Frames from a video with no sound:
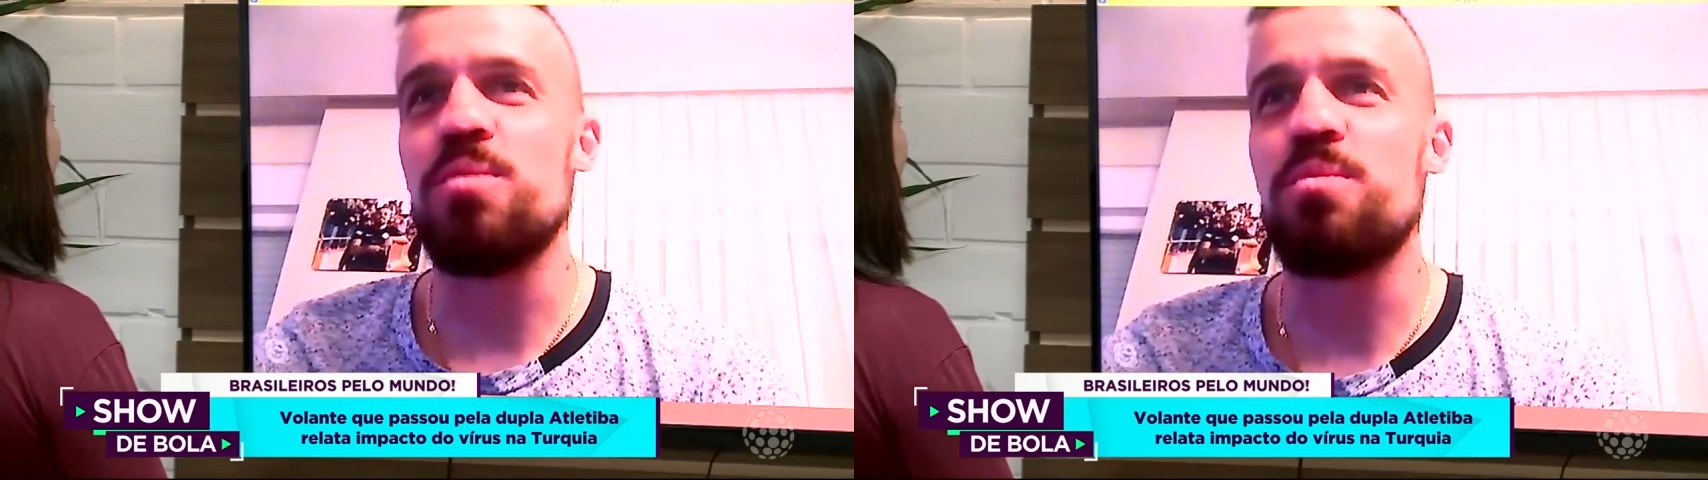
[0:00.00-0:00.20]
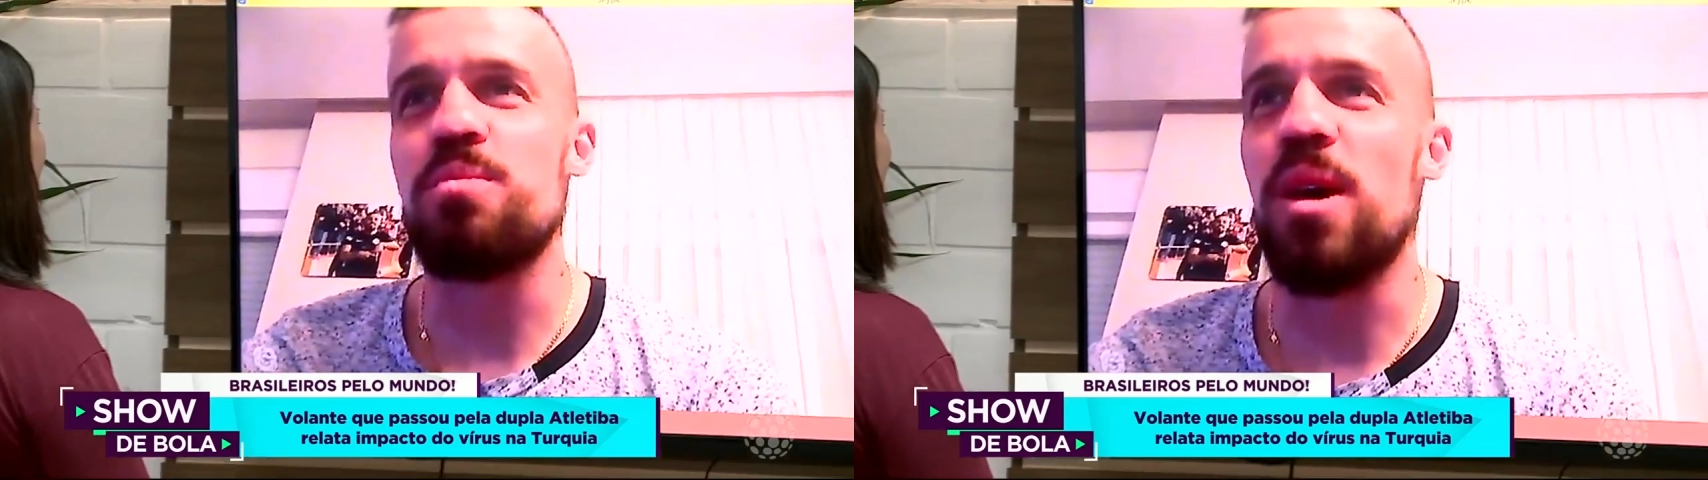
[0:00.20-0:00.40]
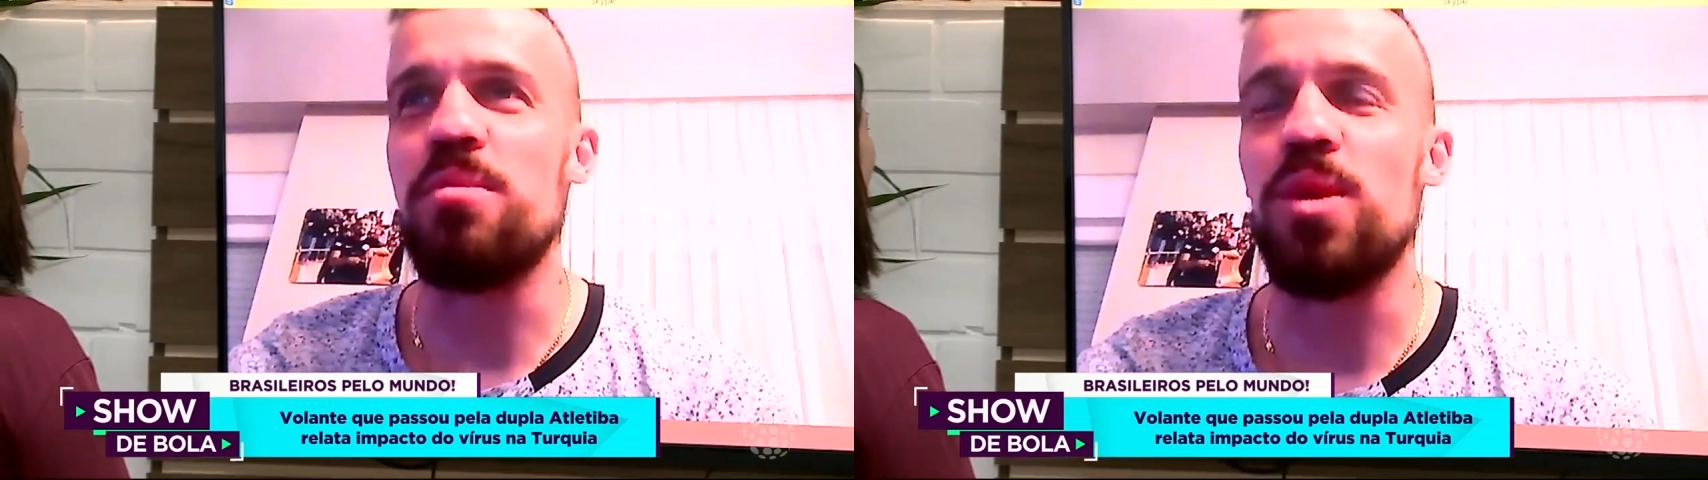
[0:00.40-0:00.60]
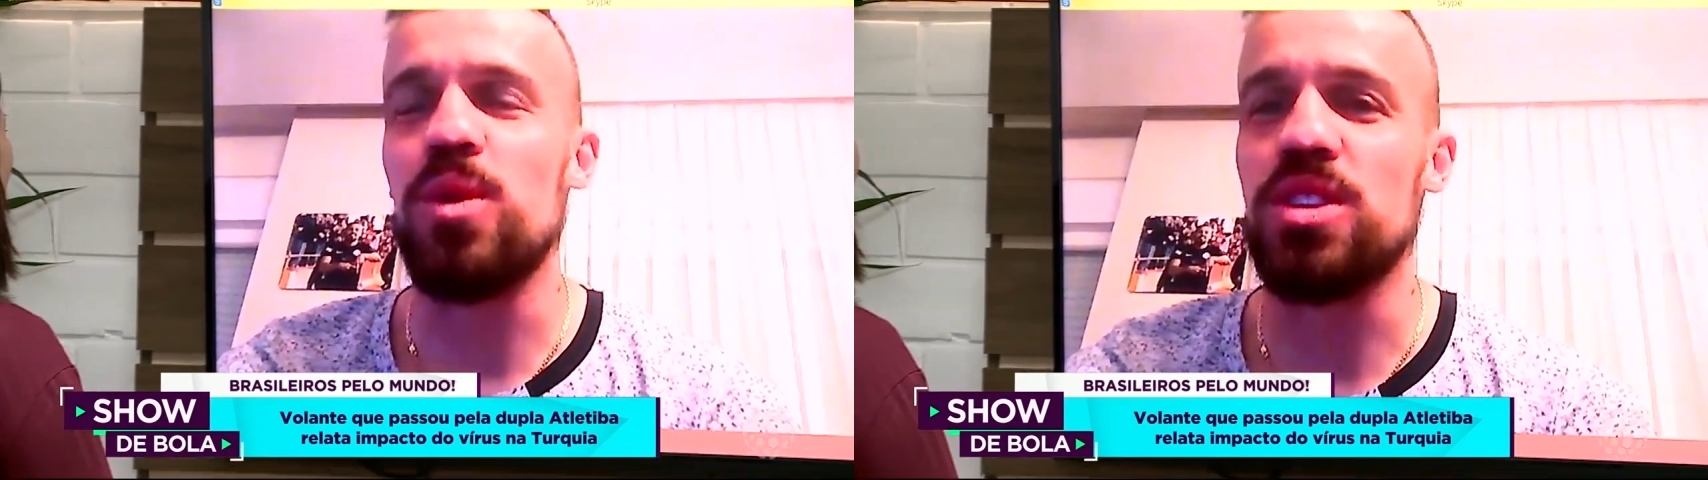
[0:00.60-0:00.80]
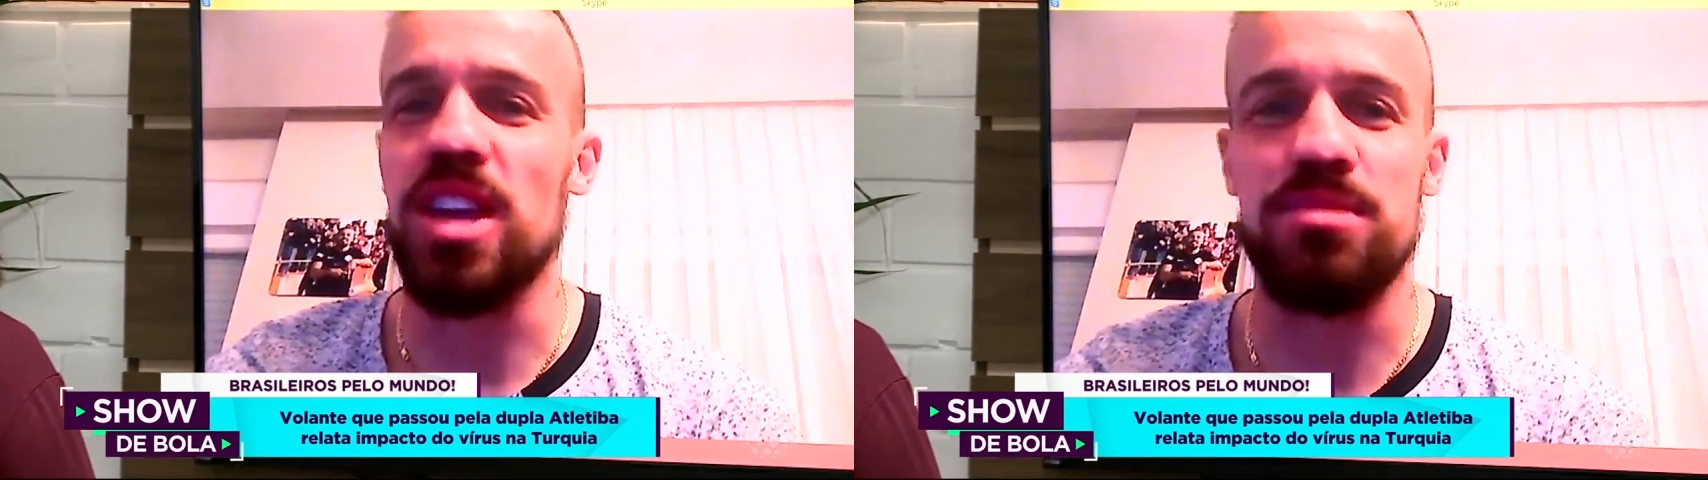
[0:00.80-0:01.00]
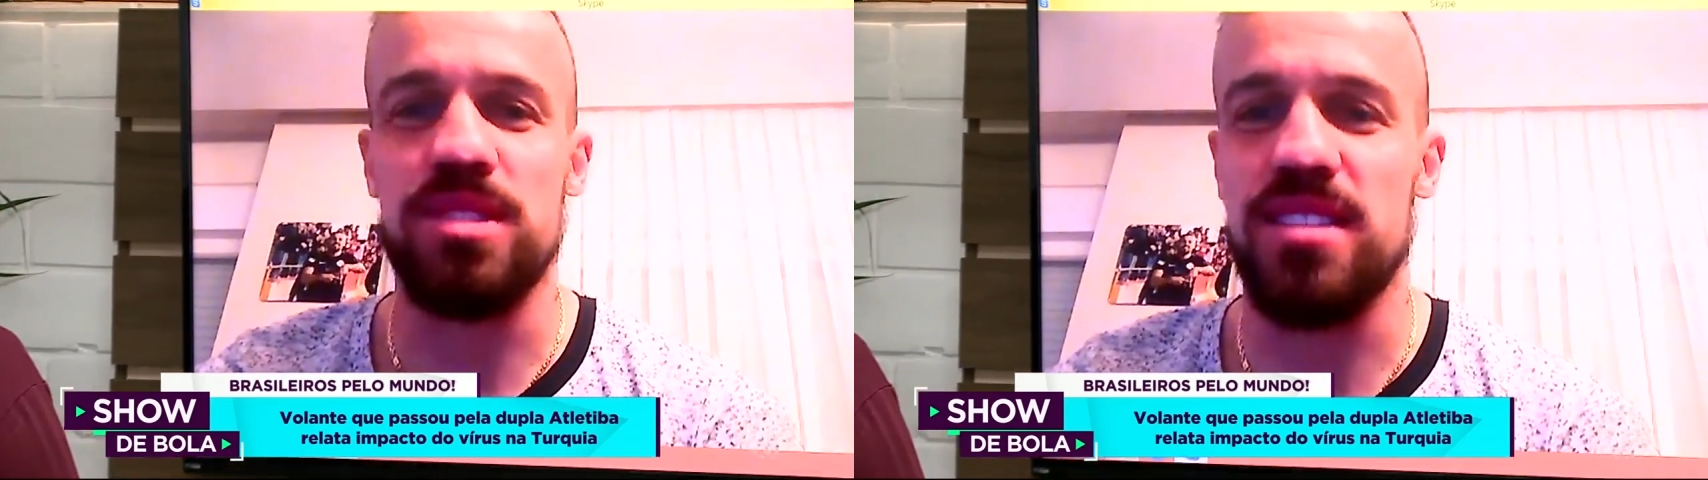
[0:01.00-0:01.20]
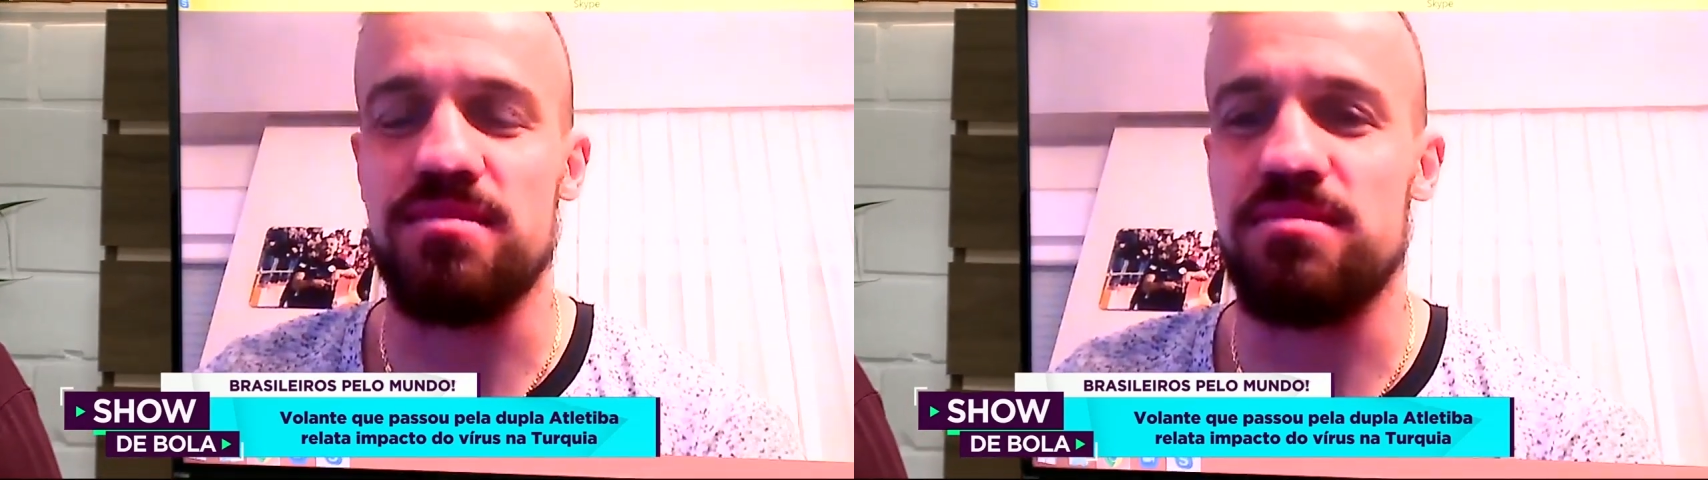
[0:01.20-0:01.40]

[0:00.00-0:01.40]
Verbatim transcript: um pouco o tempo, né?